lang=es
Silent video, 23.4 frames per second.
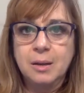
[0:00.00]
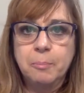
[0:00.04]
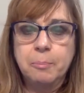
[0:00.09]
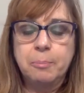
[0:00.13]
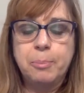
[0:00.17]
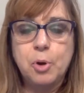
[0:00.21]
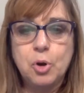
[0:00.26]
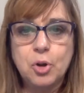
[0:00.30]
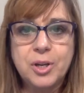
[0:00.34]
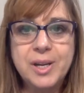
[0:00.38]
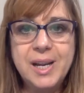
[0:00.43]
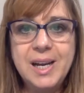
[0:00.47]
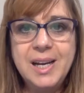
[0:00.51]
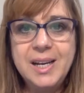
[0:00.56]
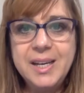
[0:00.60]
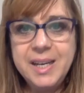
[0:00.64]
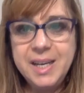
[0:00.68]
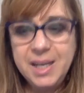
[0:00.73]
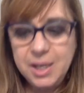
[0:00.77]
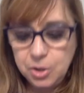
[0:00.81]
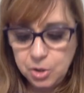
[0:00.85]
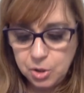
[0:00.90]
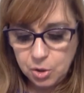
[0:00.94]
porque el
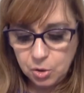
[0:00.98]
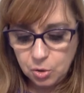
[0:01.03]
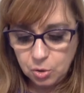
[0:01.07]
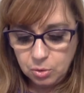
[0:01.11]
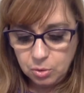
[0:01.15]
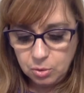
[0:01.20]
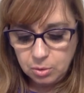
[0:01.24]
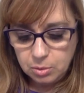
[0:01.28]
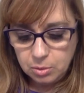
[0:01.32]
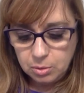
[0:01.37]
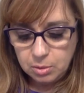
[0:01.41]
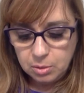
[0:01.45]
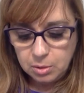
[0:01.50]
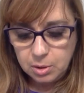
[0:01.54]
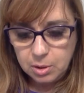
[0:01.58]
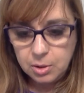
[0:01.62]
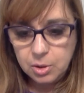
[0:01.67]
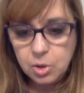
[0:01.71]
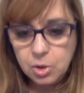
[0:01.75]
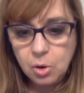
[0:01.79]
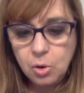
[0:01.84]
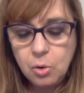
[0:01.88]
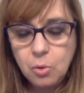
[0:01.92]
niño
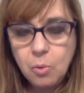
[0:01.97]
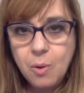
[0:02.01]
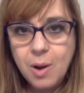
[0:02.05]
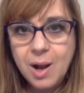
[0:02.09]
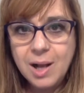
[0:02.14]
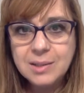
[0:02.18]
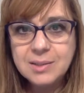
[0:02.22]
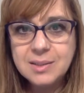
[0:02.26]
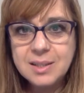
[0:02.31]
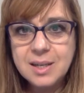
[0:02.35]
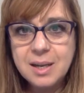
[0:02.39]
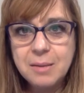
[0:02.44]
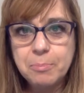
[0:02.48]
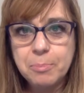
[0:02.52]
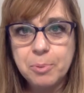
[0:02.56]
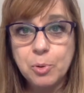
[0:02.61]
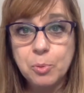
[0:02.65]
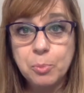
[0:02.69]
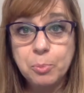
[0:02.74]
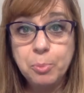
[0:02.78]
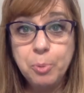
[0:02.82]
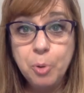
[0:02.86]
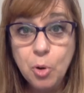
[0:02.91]
no lo hace a
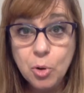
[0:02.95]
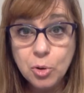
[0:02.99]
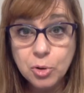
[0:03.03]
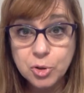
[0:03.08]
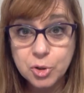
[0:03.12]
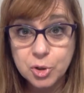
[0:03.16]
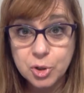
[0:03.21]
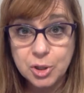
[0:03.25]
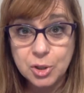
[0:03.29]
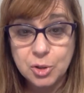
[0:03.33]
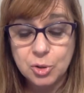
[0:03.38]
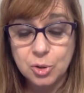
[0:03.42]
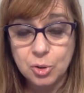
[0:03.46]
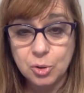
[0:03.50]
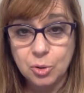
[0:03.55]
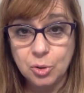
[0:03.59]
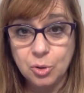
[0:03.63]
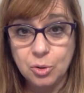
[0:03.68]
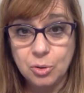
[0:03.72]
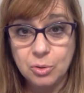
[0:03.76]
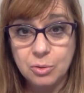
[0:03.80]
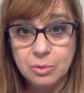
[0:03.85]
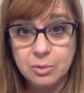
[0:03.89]

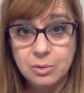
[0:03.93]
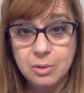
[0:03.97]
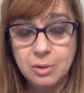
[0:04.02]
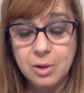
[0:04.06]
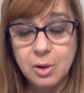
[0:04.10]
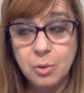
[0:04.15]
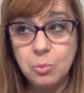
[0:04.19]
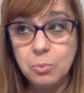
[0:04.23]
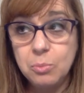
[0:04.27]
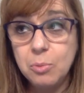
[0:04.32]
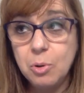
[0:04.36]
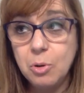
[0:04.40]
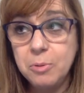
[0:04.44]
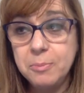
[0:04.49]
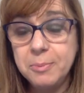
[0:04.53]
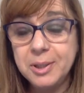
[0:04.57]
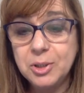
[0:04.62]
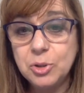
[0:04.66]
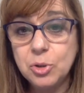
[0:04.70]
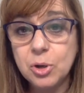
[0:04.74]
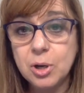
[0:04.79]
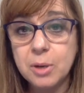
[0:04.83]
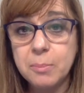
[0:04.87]
propósito. Un
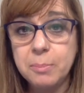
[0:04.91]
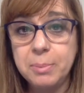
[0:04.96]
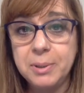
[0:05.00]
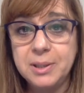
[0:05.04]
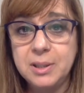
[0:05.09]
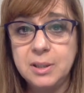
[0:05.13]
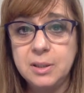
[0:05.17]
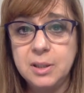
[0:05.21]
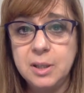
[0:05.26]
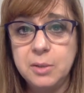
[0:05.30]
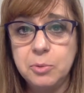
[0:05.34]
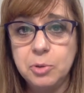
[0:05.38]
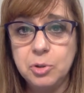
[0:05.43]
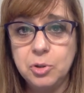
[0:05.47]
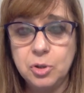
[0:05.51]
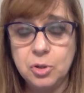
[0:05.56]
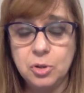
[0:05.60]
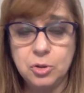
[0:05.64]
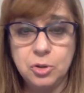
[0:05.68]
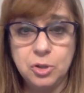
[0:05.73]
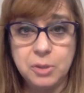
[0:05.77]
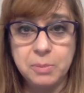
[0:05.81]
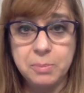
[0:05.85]
movimiento repetitivo
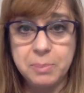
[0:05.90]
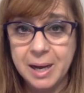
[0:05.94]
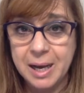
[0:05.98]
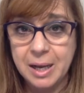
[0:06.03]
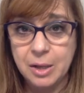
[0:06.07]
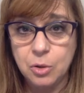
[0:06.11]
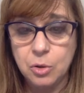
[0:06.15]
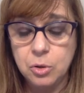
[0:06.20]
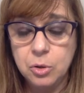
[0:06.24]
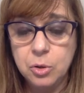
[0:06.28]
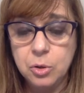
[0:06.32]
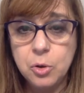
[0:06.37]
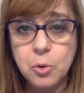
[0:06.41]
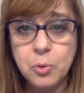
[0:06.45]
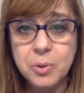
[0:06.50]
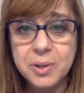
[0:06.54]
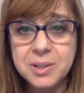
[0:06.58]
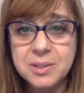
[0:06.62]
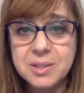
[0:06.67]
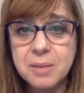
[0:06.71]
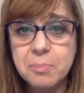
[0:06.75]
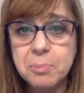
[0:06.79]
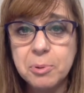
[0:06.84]
estereotipado no
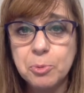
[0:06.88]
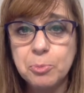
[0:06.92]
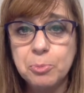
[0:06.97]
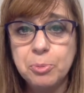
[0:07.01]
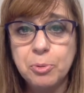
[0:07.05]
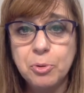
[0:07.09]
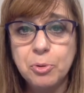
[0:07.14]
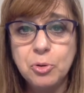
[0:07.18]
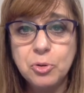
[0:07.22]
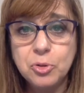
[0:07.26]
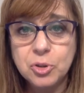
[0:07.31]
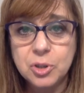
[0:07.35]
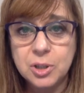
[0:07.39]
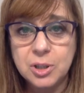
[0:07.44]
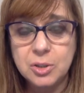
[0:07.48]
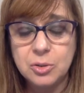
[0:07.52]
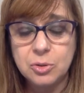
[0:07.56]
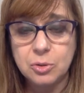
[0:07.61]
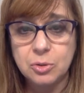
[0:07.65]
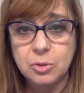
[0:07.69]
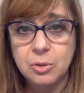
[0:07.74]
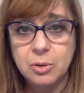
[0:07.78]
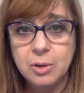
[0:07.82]
es a
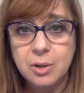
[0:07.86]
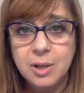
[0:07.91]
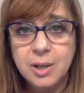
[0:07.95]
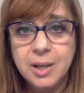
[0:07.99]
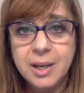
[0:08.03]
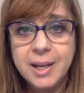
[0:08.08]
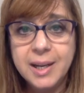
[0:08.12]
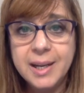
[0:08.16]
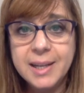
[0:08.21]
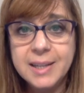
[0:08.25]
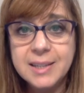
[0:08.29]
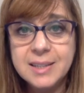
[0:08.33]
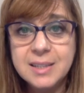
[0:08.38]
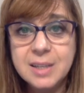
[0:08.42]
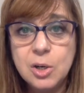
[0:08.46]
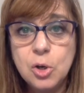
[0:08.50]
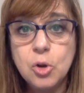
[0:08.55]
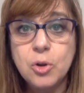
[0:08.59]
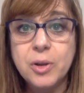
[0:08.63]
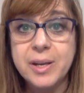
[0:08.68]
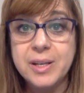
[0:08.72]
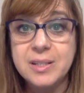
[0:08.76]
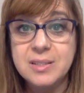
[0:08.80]
propósito es
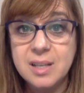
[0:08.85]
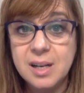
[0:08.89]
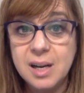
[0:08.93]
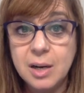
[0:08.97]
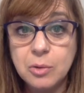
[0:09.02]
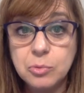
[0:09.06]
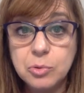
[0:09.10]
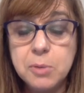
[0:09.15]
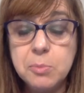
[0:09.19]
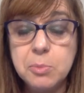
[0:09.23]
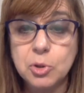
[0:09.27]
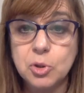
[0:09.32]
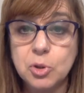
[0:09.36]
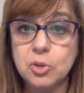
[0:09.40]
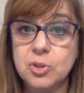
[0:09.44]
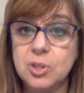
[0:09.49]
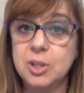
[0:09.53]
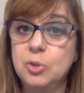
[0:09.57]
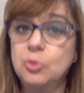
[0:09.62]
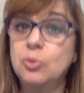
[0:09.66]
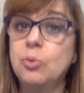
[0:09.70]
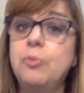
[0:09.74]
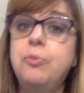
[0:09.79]
lo que es el autismo.
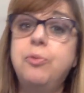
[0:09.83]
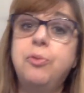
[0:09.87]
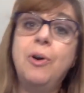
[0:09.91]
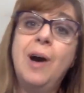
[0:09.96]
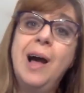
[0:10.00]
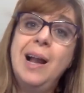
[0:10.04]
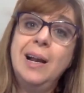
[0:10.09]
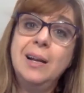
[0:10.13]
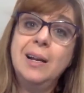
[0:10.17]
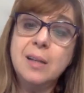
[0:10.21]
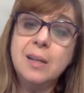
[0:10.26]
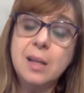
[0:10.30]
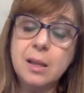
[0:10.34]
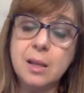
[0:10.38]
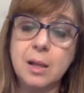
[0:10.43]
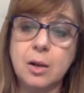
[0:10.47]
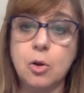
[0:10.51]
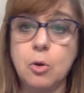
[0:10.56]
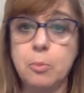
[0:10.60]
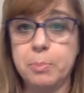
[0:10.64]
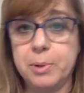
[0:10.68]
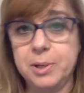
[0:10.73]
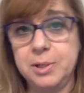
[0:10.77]
Entonces, tu falta de
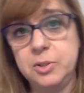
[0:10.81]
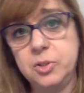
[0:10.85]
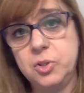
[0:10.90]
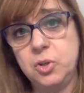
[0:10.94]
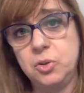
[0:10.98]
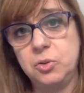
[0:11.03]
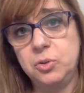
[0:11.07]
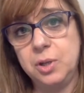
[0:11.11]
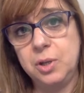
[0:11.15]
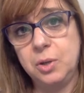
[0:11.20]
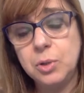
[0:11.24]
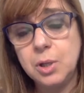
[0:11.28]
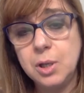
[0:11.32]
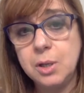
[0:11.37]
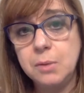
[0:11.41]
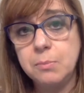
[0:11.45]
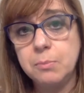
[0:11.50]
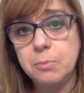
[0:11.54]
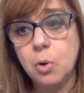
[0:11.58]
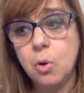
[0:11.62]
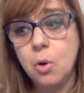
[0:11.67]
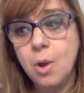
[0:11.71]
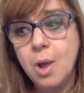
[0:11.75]
comprensión de
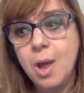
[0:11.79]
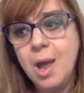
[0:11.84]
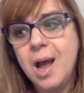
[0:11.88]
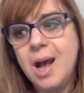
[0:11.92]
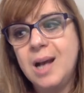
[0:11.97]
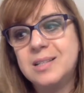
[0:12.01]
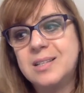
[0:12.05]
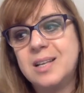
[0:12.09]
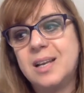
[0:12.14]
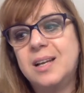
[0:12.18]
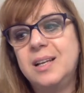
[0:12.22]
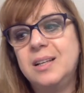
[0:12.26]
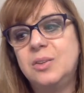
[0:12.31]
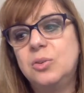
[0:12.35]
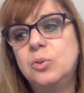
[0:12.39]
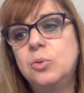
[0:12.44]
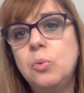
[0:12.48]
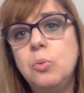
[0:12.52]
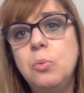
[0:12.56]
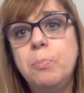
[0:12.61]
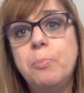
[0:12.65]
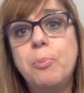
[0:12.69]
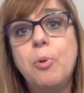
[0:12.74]
autismo hace que
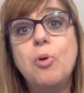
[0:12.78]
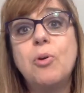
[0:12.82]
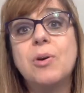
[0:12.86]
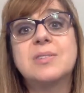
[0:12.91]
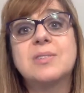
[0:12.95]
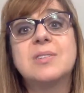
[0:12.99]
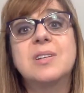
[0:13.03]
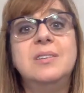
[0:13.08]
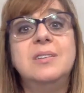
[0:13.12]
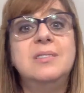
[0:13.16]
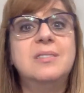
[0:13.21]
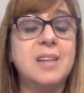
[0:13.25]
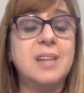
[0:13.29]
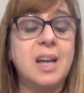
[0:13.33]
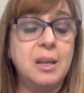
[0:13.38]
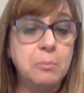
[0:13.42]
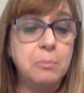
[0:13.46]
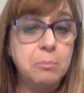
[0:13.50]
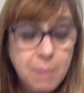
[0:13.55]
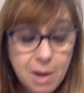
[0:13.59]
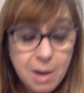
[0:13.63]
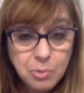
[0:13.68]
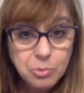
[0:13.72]
tú pongas en
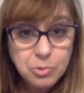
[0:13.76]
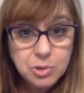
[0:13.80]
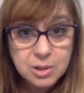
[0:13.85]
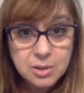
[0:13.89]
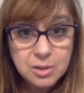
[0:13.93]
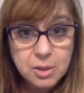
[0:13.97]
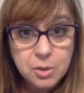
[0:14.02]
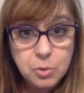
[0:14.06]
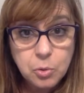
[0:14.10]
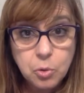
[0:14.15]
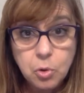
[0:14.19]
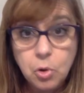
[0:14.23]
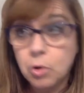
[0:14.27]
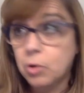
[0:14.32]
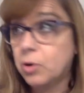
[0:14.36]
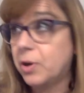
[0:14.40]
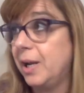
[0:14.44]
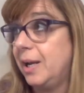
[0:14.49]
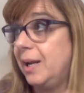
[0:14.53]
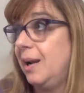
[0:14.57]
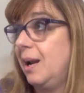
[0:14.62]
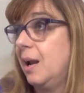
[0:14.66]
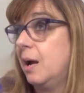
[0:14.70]
out a ti, o
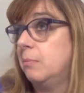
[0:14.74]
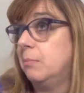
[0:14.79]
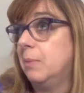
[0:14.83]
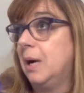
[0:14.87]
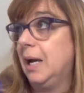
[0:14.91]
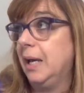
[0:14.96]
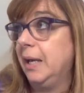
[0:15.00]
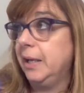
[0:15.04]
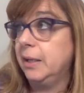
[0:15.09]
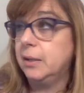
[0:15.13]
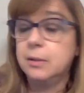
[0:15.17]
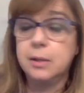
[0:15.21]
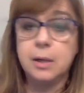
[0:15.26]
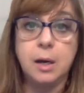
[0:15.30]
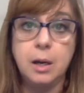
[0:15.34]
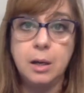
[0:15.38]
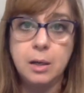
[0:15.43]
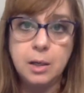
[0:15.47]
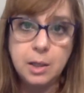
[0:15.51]
que la maestra,